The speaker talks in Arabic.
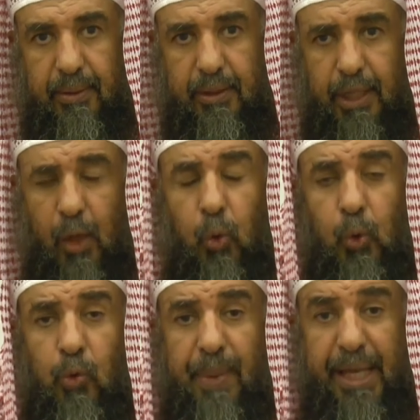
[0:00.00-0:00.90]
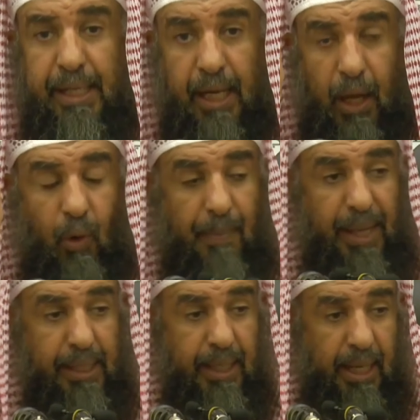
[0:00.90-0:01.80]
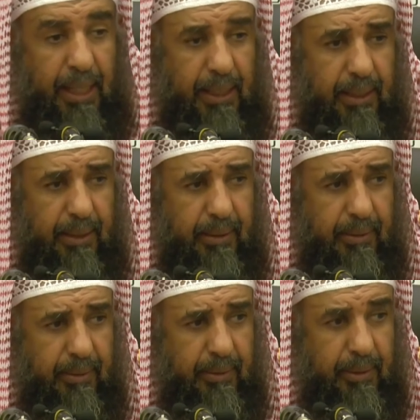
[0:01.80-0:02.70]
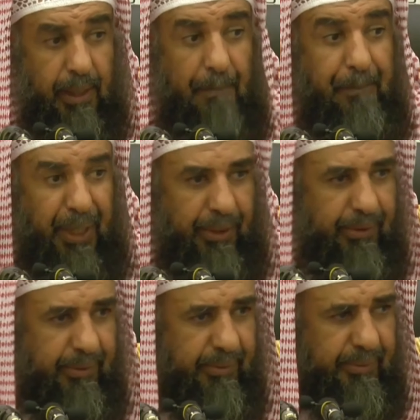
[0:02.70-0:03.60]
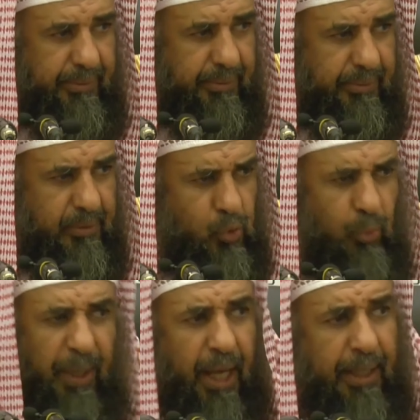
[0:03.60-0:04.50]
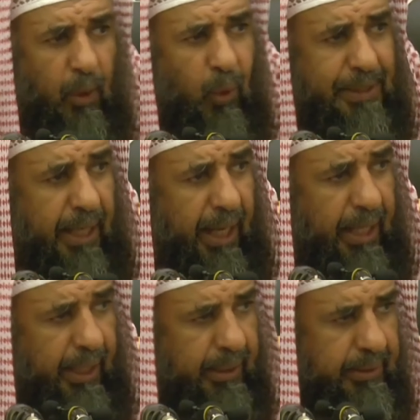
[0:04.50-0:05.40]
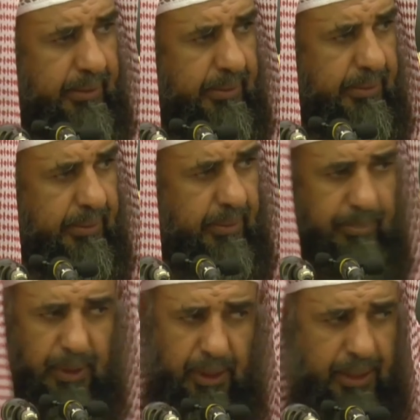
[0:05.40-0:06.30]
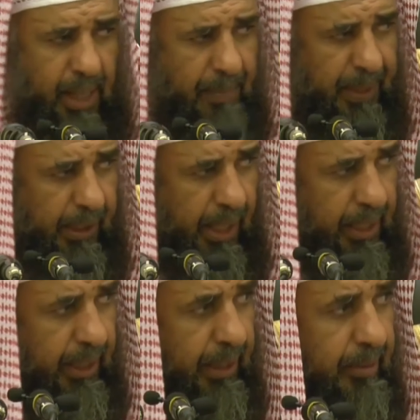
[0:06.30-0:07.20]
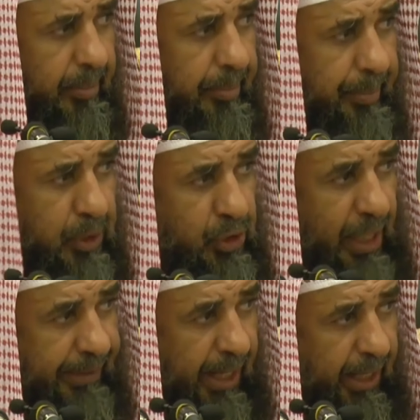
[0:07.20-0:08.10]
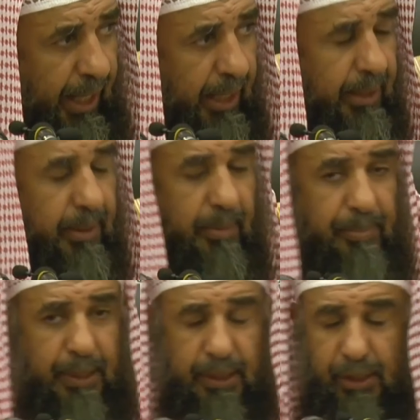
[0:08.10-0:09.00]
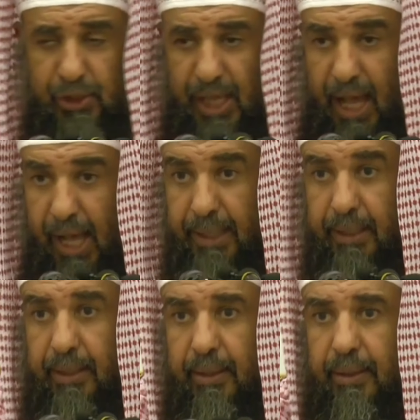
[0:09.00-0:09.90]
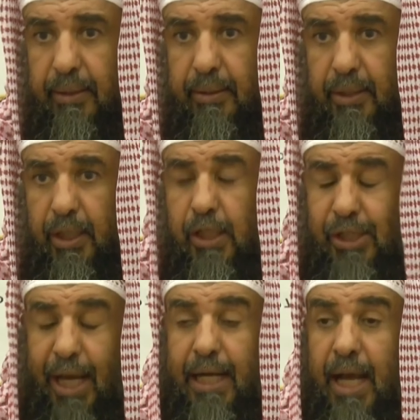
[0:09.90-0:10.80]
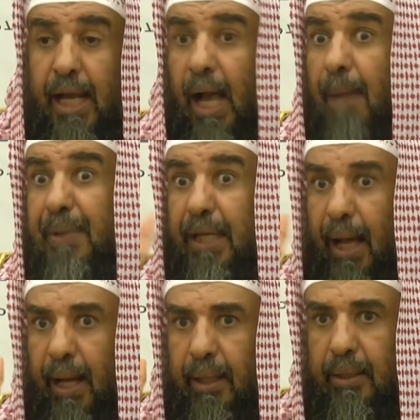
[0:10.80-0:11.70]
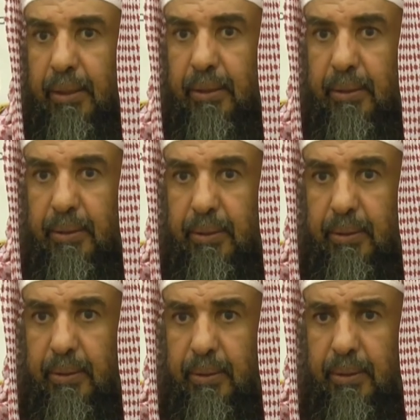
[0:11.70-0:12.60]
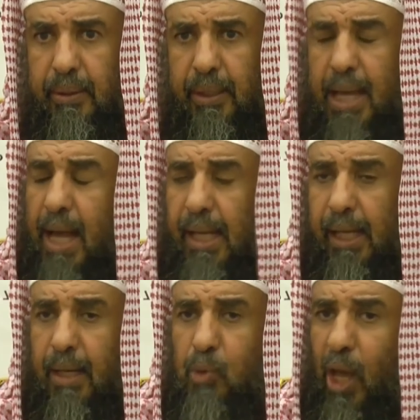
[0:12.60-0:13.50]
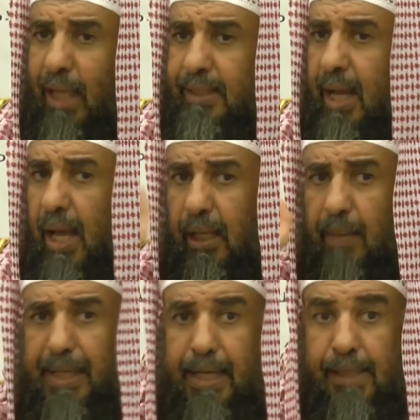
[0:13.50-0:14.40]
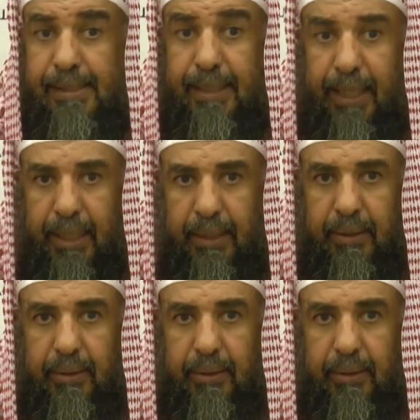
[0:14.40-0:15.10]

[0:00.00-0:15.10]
تكون بينك وبين ربك سبحانه وتعالى من قيام الليل من صدقة من إحسان اجعل لك خبيئة لا يعلم حتى أقرب الناس إليك